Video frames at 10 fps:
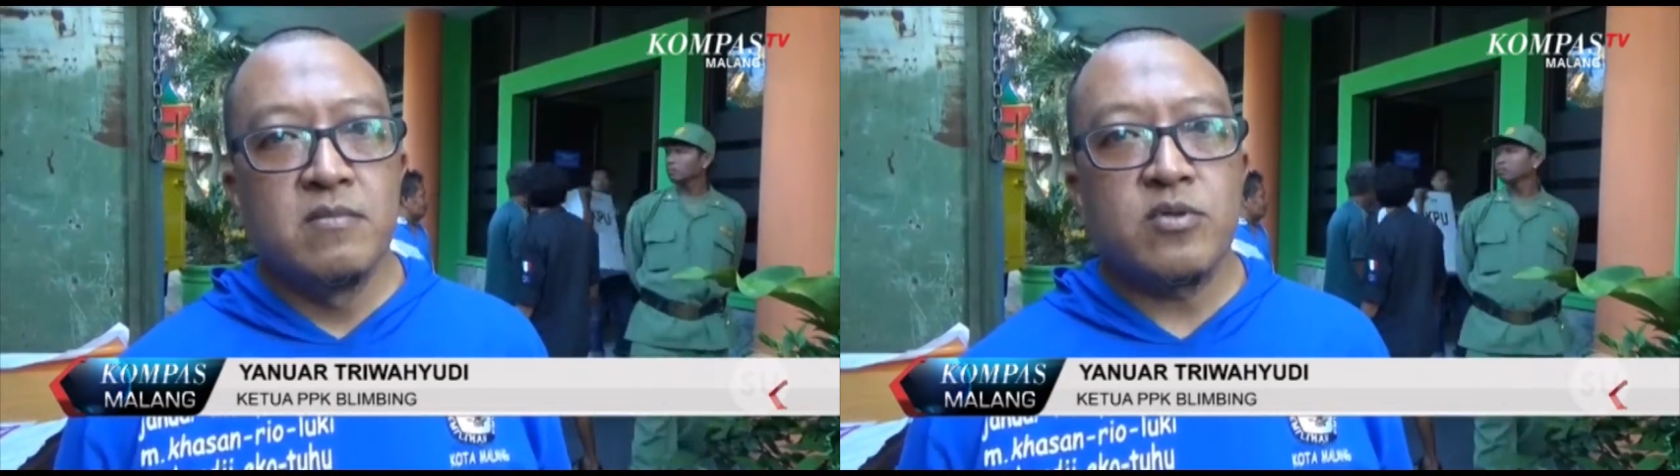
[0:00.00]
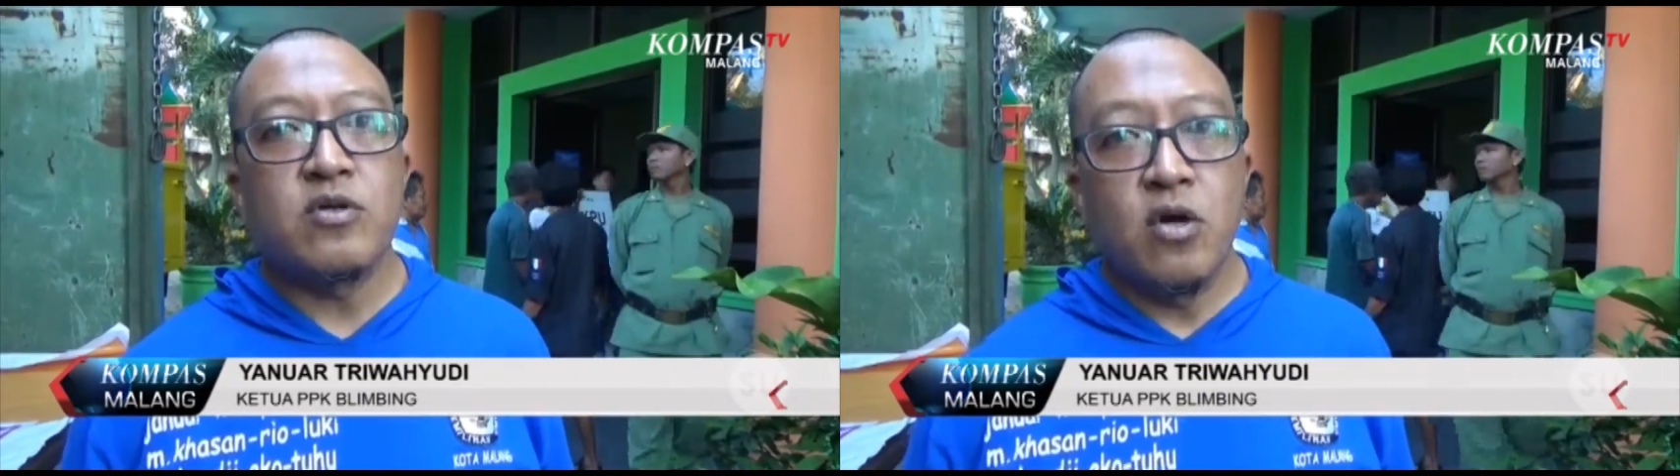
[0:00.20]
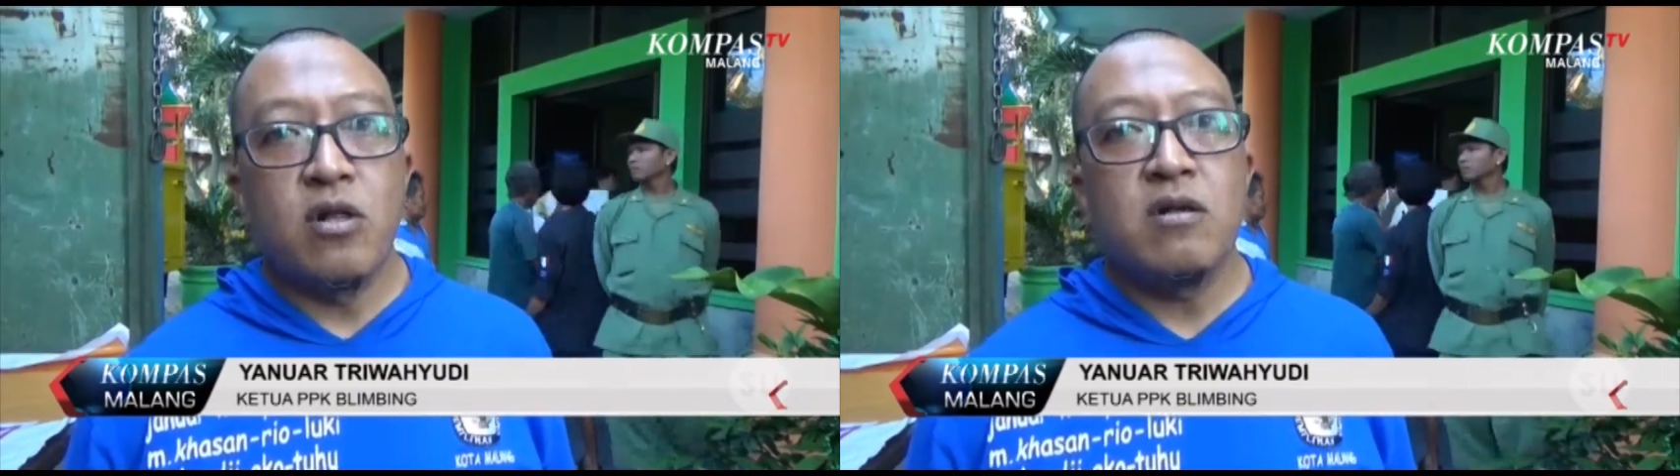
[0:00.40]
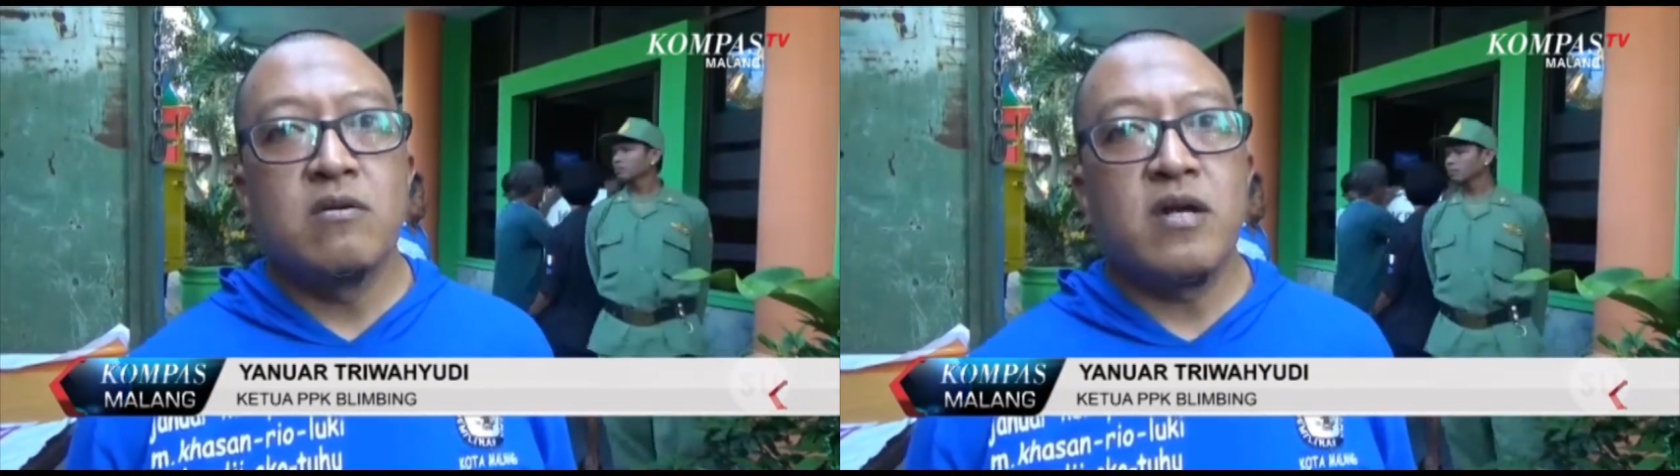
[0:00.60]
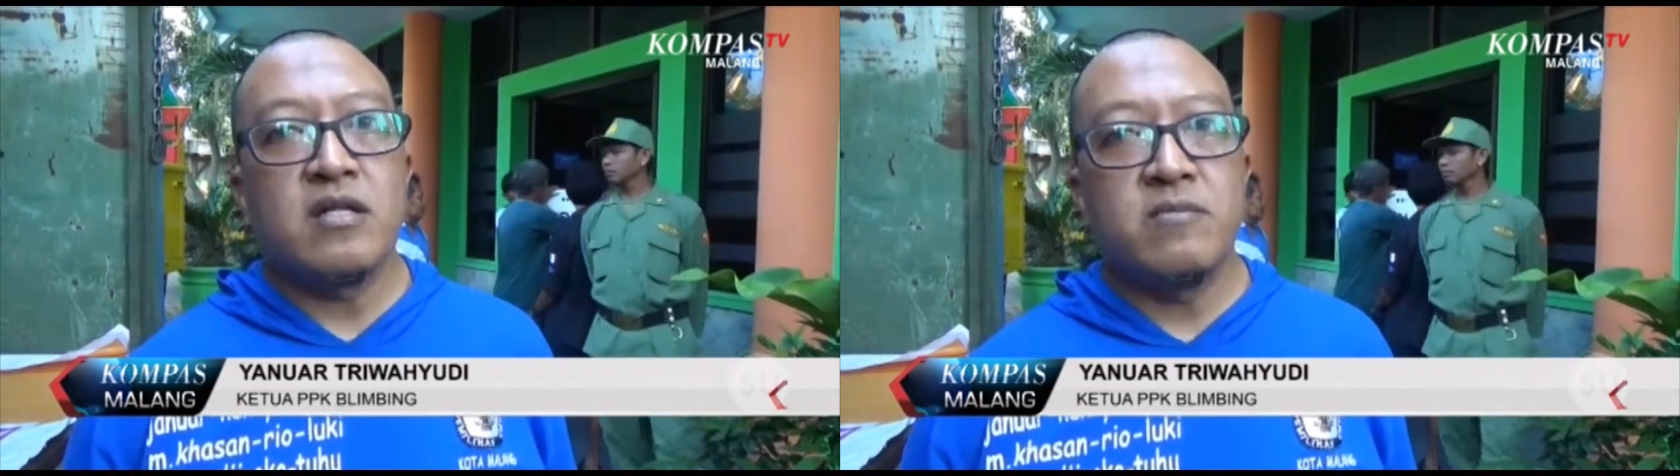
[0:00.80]
kotor,
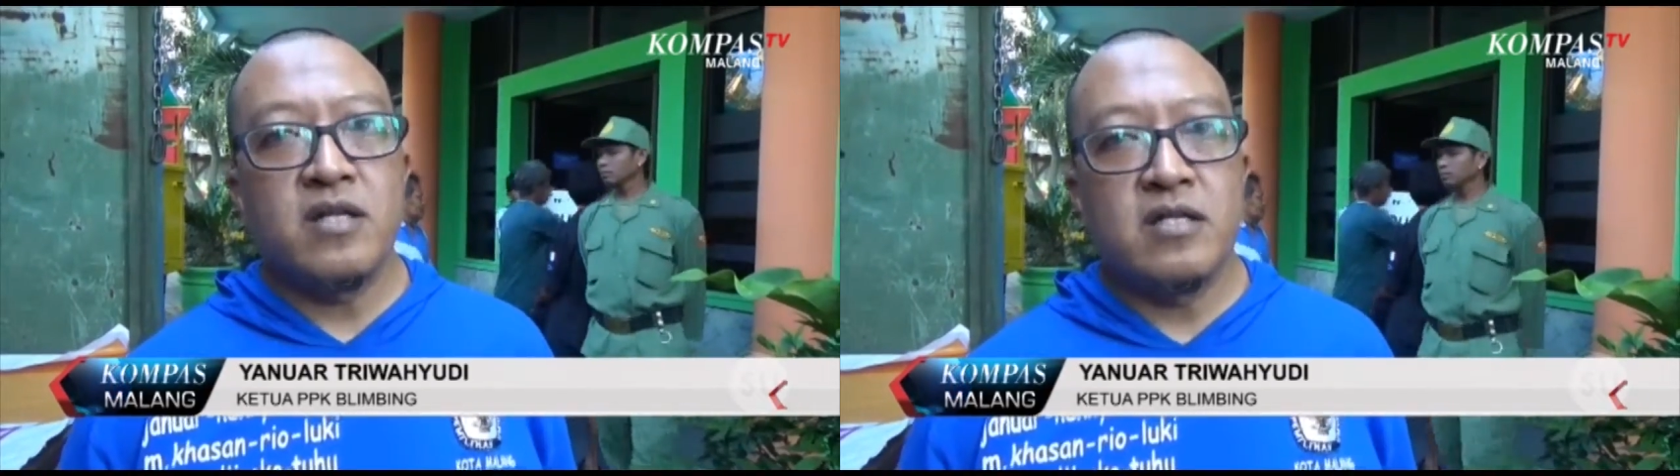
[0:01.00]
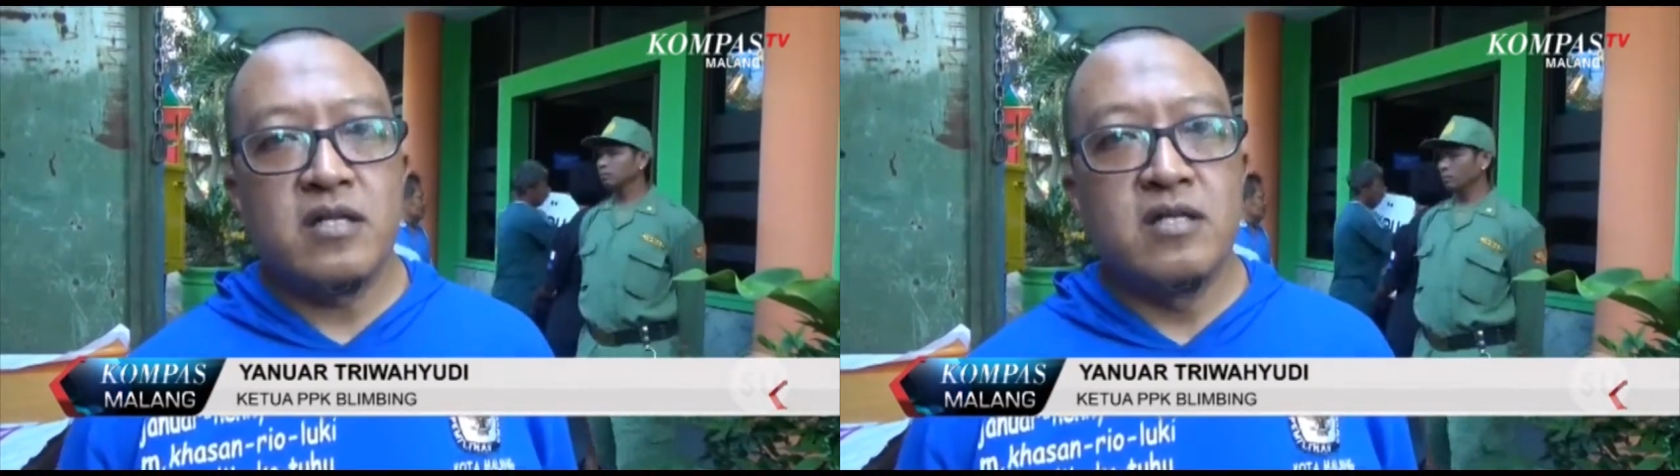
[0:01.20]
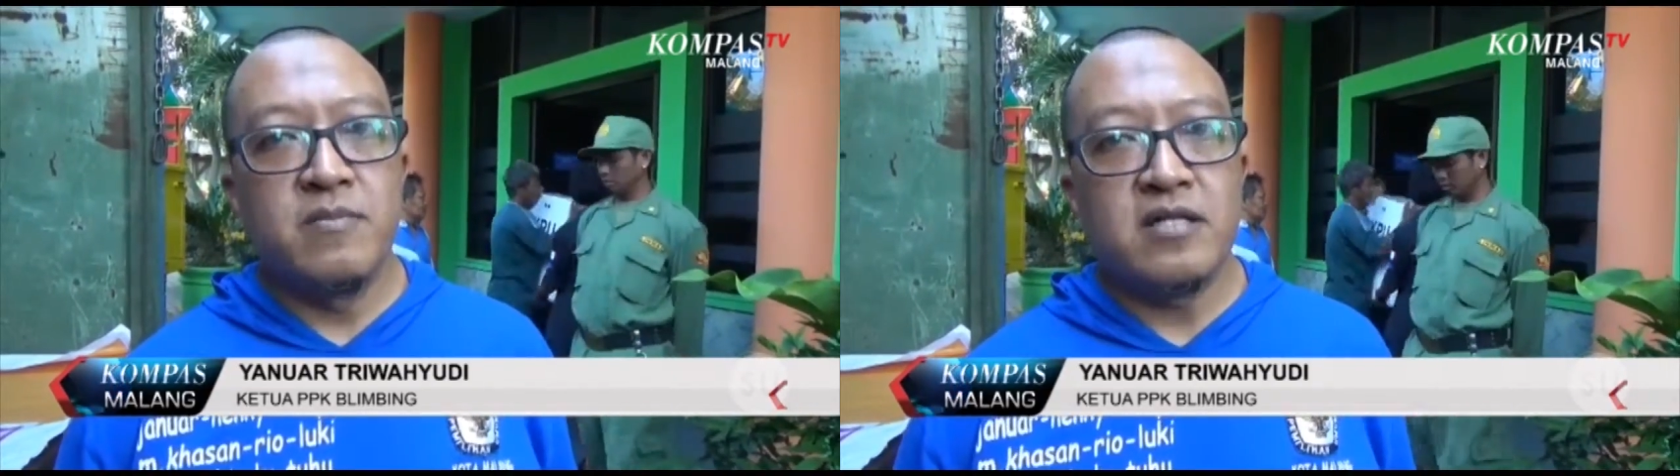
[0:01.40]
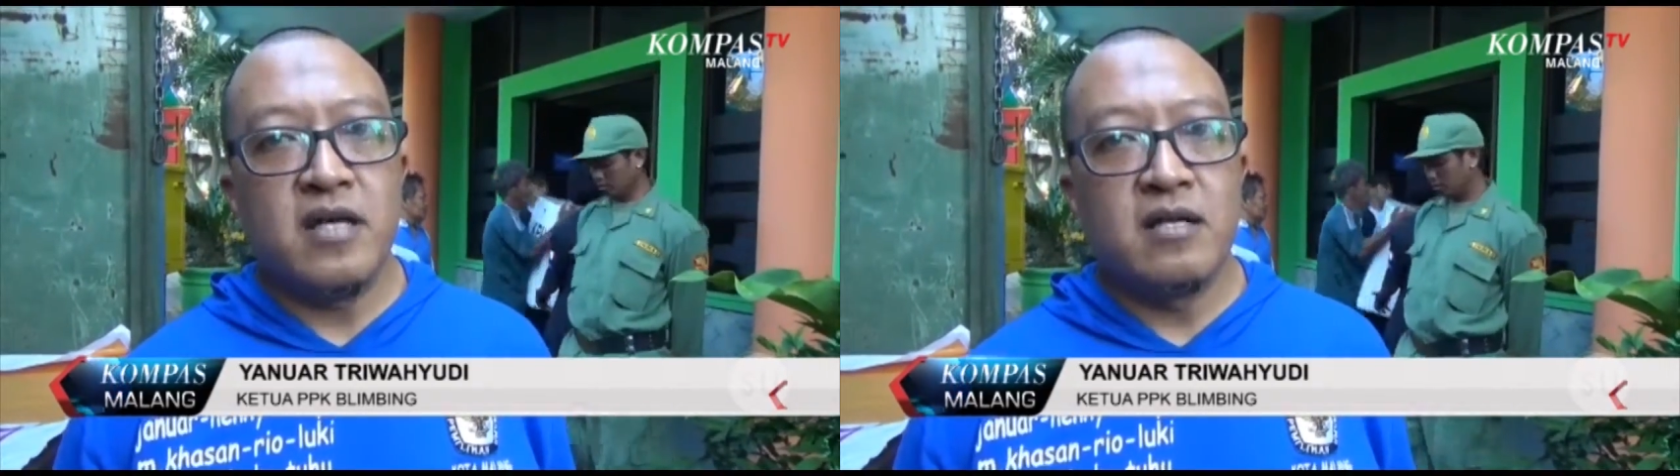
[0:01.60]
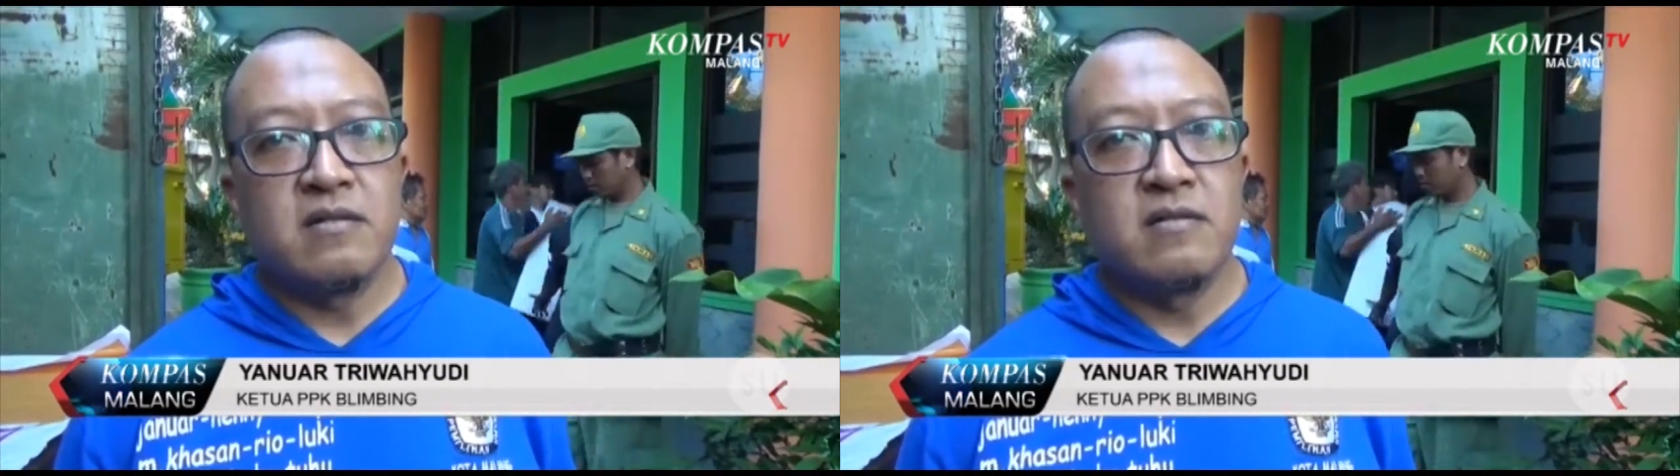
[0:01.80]
pada jadi pasang